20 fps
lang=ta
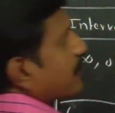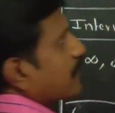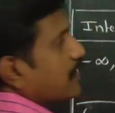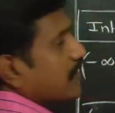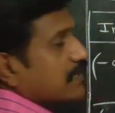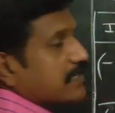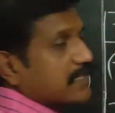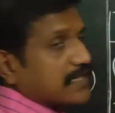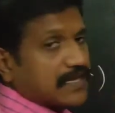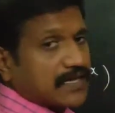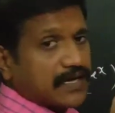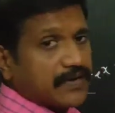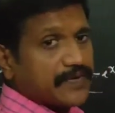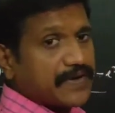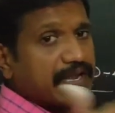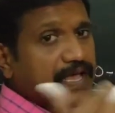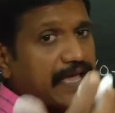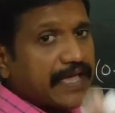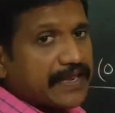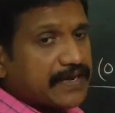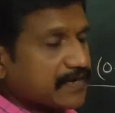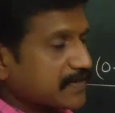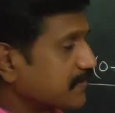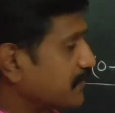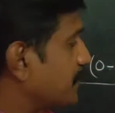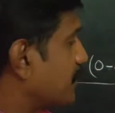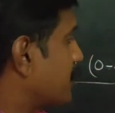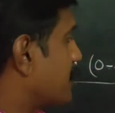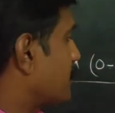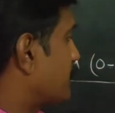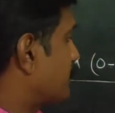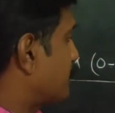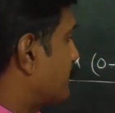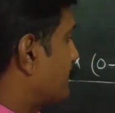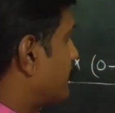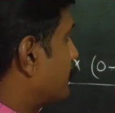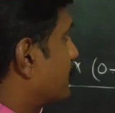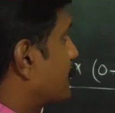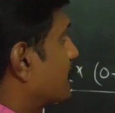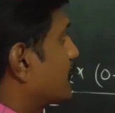இந்தாண்ட சைடுன்றதுனால
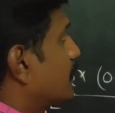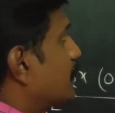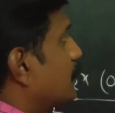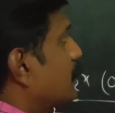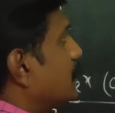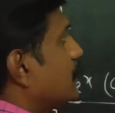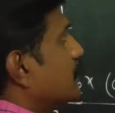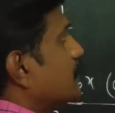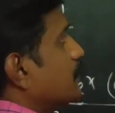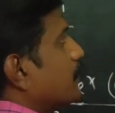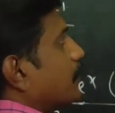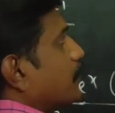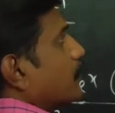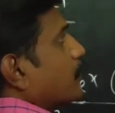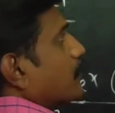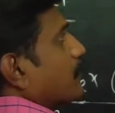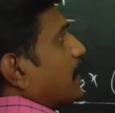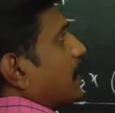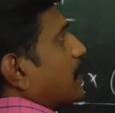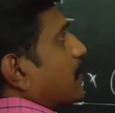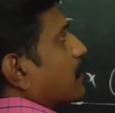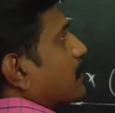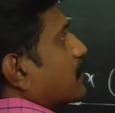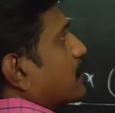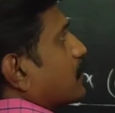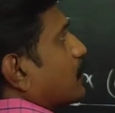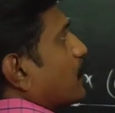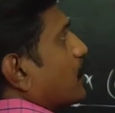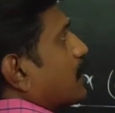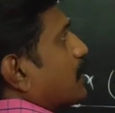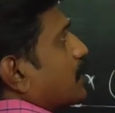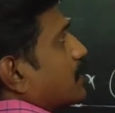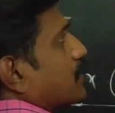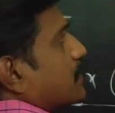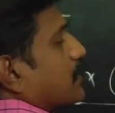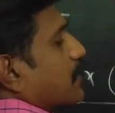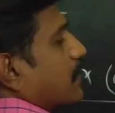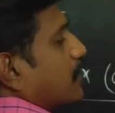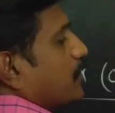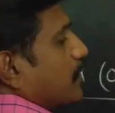பாசிட்டிவ் சைடில் ஒன் எடுத்துக்கலாமா
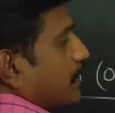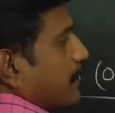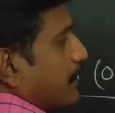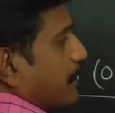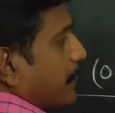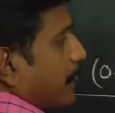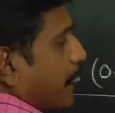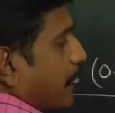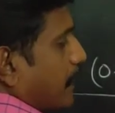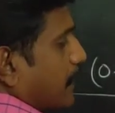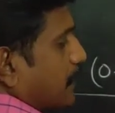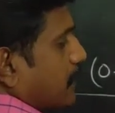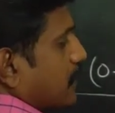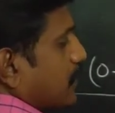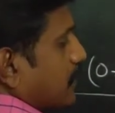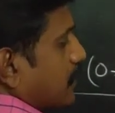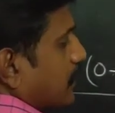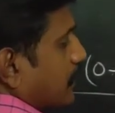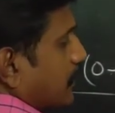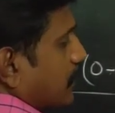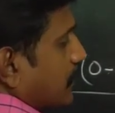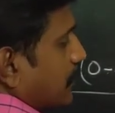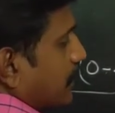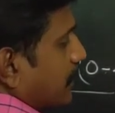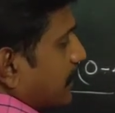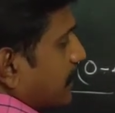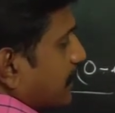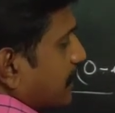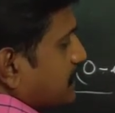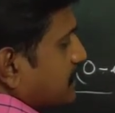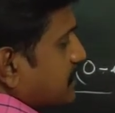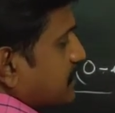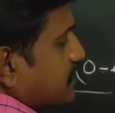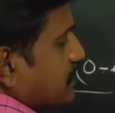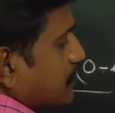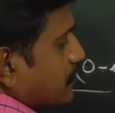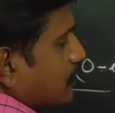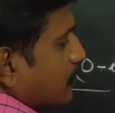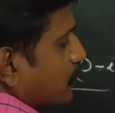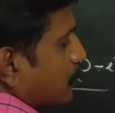அப்போ ஒன் எடுத்துக்கிட்டு எக்ஸ் இஸ் ஈக்குவல்
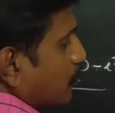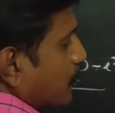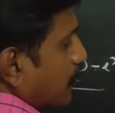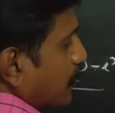டு ஒன்